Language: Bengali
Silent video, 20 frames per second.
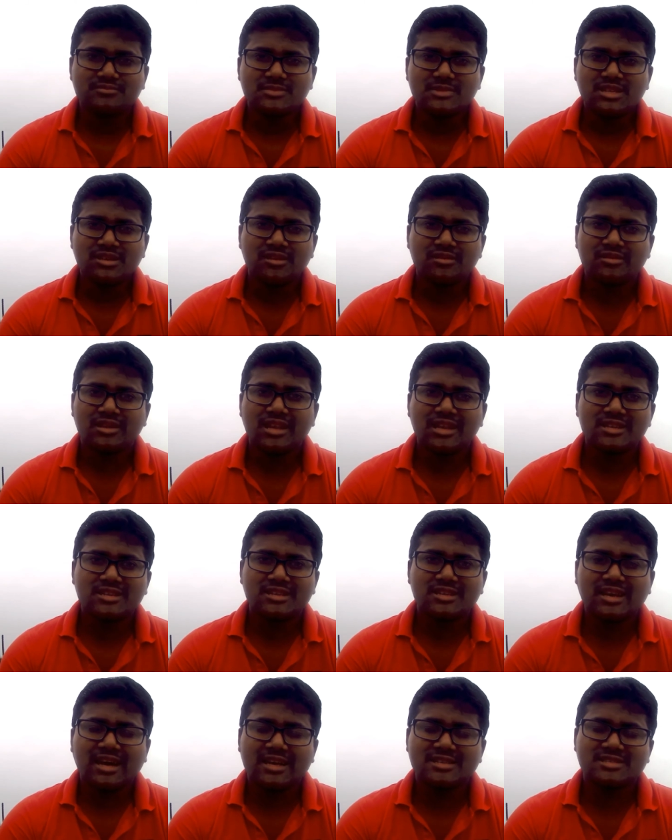রিলেটেড
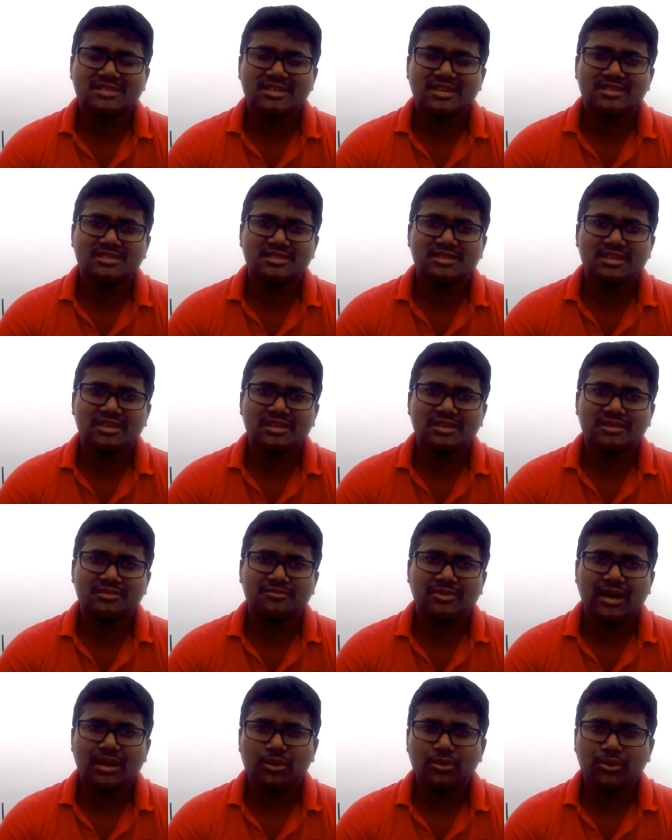কাজটা তিনি
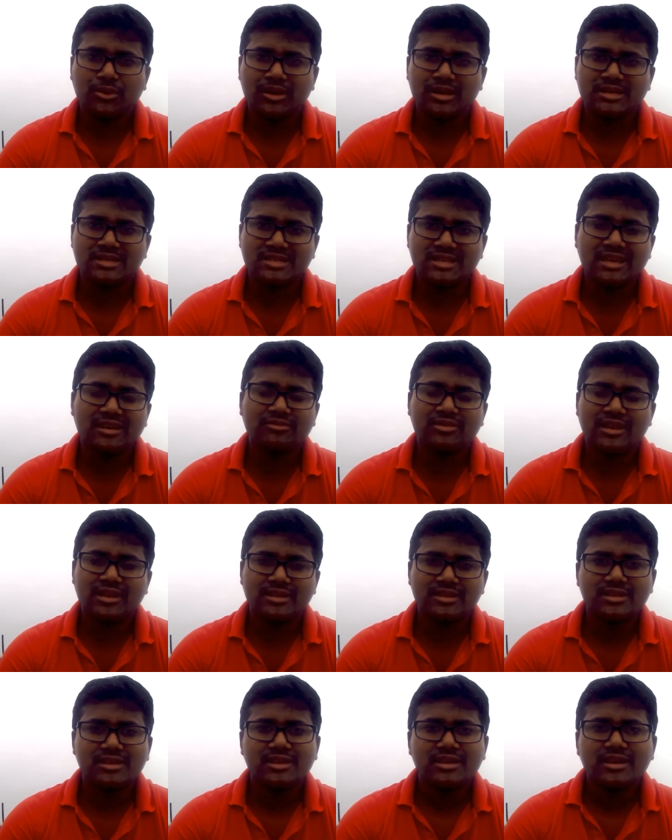ভালো করে শিখে ফেলেন
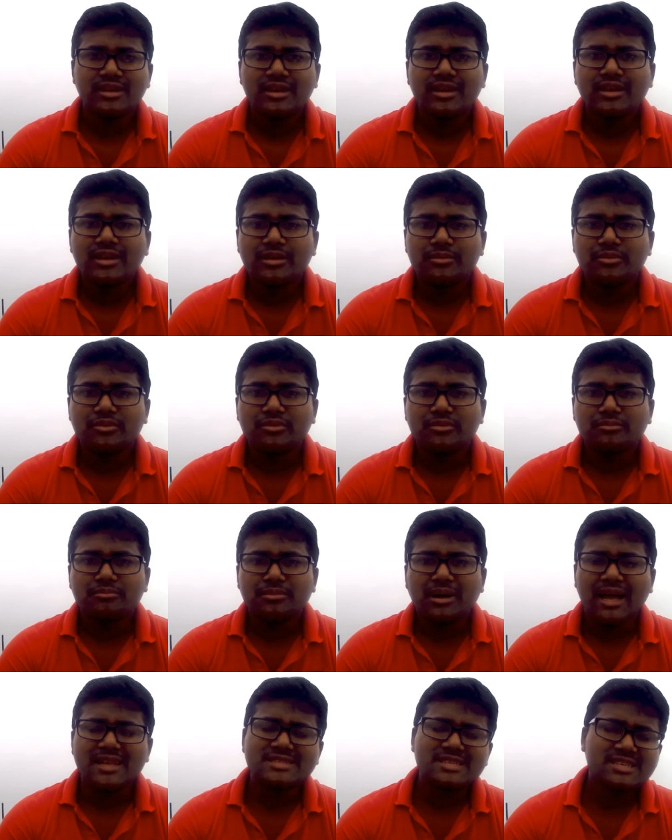এবং
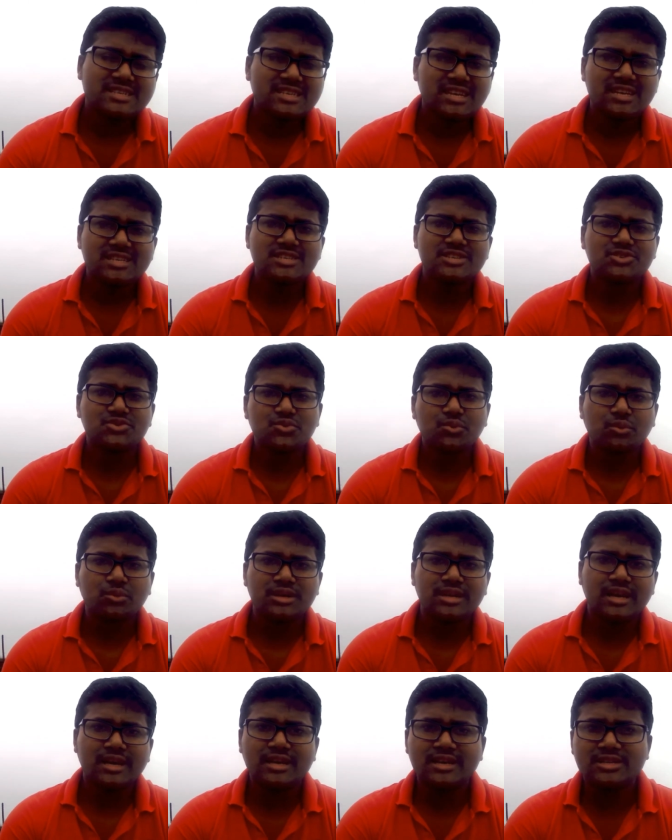মাঝে সাঝে
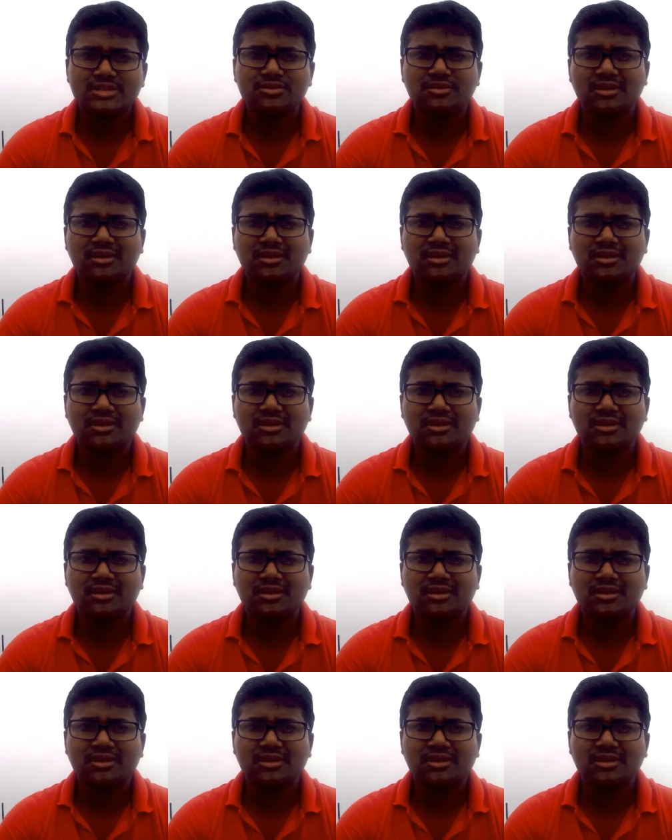টুকটাক কিছু কাজ